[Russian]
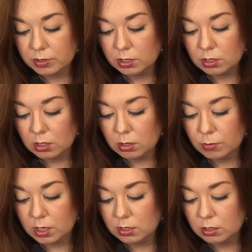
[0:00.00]
Знаете, а
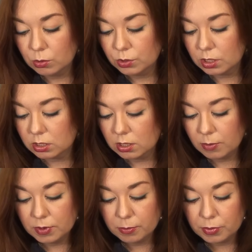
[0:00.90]
нормальный такой
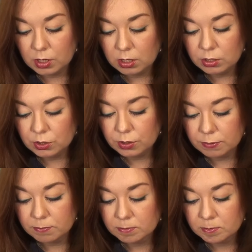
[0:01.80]
состав, прям приличный.